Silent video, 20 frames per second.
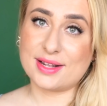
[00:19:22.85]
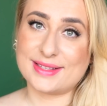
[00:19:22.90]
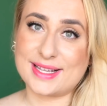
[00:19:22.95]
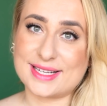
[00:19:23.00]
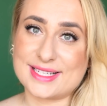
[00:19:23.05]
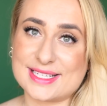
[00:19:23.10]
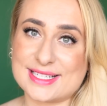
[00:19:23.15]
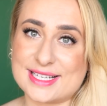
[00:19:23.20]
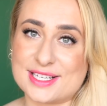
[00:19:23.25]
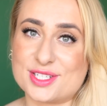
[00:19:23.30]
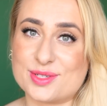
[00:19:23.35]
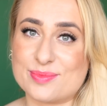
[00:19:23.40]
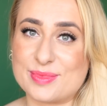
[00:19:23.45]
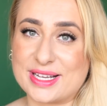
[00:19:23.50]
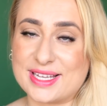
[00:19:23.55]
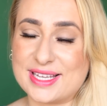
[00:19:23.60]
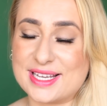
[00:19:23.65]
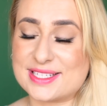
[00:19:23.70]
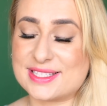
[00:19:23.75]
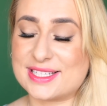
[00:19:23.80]
Dajcie znać, czy
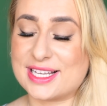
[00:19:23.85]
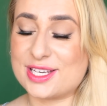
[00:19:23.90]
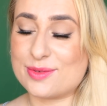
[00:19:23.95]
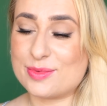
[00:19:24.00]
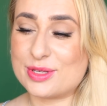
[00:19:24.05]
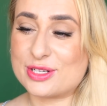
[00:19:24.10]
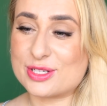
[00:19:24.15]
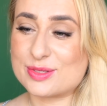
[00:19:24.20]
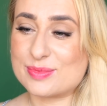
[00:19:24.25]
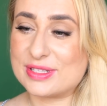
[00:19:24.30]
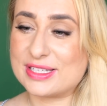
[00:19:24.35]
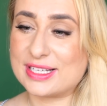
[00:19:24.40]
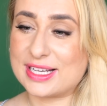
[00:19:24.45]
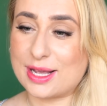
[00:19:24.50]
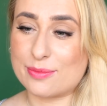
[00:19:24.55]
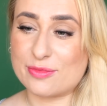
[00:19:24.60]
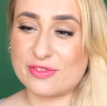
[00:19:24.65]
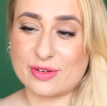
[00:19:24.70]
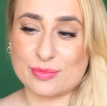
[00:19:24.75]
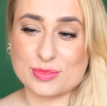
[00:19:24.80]
makijaż tanimi
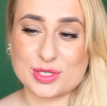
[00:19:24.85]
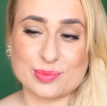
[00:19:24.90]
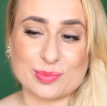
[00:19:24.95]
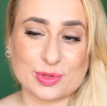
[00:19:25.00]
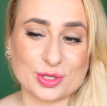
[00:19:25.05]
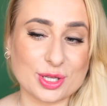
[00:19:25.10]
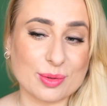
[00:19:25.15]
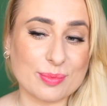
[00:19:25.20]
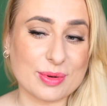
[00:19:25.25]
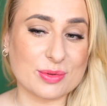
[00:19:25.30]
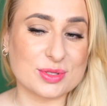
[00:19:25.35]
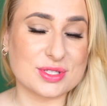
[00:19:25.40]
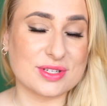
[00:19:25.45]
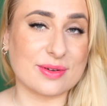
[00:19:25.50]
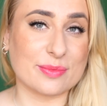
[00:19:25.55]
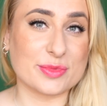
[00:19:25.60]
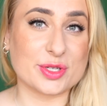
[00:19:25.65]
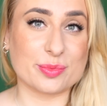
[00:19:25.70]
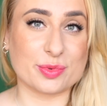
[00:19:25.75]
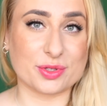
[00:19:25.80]
kosmetykami Wam się podobał, co
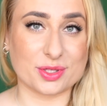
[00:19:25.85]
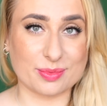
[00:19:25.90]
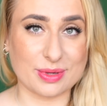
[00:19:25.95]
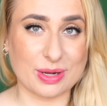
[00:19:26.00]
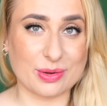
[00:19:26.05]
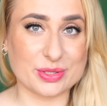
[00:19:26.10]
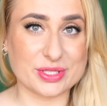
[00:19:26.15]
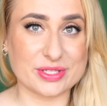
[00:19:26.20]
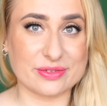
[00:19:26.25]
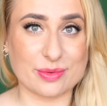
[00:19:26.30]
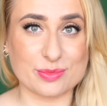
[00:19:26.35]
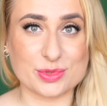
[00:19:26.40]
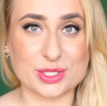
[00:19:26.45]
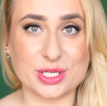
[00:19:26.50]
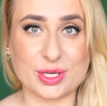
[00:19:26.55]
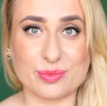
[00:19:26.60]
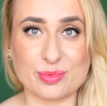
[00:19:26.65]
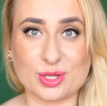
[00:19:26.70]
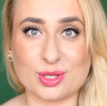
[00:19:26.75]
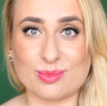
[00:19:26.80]
Wam się podobało, co Wam
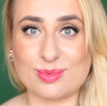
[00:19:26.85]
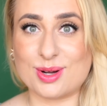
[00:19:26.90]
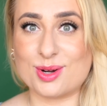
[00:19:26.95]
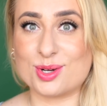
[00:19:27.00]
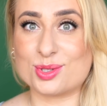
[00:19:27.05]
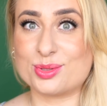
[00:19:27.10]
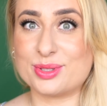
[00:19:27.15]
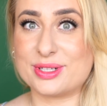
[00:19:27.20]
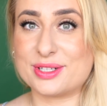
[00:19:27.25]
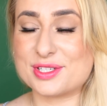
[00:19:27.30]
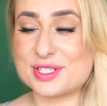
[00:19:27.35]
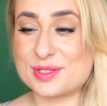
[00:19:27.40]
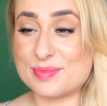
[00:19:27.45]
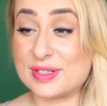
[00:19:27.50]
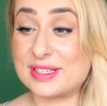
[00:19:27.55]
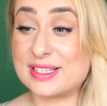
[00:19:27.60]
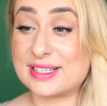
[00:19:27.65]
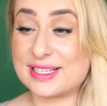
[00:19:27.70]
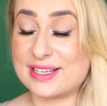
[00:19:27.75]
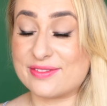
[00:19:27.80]
się nie podobało, który
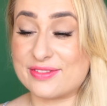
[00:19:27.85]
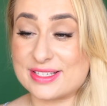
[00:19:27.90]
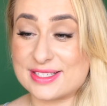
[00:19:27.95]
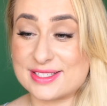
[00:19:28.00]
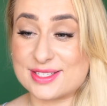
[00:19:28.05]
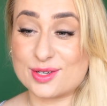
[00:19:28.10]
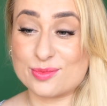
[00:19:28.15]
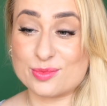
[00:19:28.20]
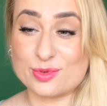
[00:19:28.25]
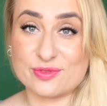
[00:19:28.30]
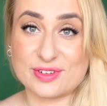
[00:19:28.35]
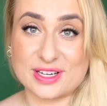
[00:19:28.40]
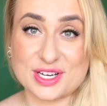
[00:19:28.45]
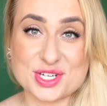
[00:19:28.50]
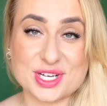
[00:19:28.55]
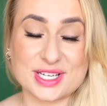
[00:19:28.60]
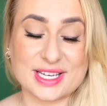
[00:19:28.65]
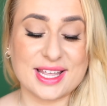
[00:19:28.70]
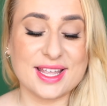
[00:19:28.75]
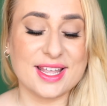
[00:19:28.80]
kosmetyk na Was zrobił
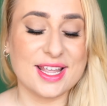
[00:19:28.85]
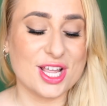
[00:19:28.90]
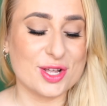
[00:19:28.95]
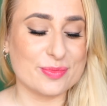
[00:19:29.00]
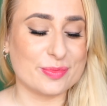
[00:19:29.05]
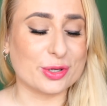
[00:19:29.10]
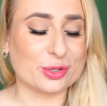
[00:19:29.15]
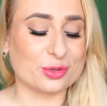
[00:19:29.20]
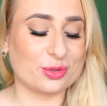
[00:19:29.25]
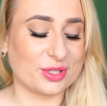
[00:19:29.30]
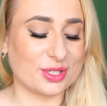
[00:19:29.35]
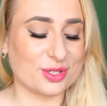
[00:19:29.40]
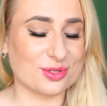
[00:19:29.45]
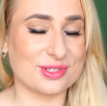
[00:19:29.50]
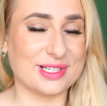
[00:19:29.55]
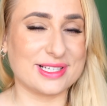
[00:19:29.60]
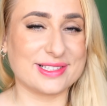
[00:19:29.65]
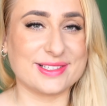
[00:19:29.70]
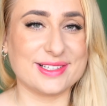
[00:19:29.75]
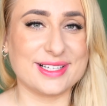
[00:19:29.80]
wrażenie, po który
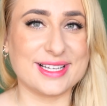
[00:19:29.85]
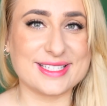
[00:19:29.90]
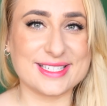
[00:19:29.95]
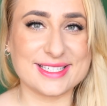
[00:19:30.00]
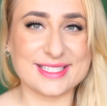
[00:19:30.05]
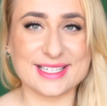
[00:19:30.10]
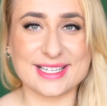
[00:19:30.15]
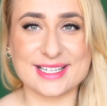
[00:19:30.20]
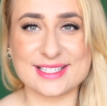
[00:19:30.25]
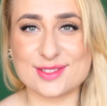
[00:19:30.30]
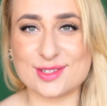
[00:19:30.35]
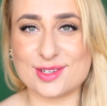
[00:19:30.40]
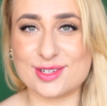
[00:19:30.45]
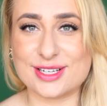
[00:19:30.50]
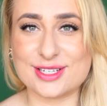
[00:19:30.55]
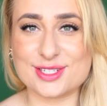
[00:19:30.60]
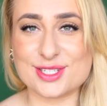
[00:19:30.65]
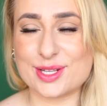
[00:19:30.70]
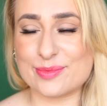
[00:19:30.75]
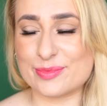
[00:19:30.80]
już le lecicie na
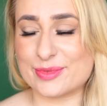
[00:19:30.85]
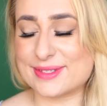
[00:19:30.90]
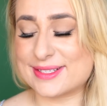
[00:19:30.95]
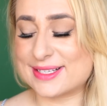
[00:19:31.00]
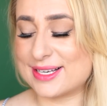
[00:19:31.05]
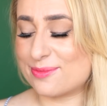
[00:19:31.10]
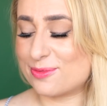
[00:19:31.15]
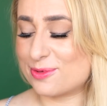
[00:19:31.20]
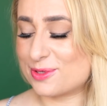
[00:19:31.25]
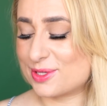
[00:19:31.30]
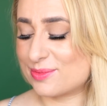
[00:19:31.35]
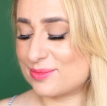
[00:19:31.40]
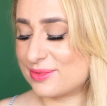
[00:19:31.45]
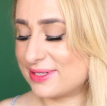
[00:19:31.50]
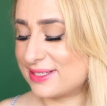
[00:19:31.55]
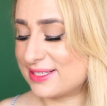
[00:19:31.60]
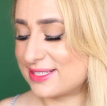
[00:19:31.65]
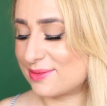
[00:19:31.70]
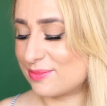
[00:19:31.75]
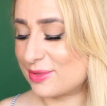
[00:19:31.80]
stronę czy tam do sklepu,
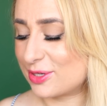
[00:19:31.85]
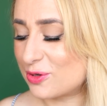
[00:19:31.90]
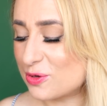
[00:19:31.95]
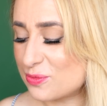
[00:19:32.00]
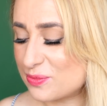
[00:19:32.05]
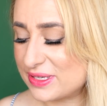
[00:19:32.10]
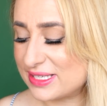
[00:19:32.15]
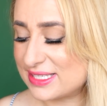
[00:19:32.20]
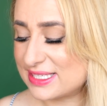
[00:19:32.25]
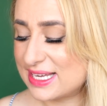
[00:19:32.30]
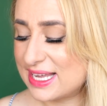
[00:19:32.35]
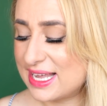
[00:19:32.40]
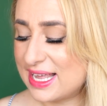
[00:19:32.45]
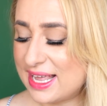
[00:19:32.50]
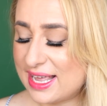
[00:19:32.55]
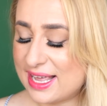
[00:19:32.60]
żeby sobie kupić.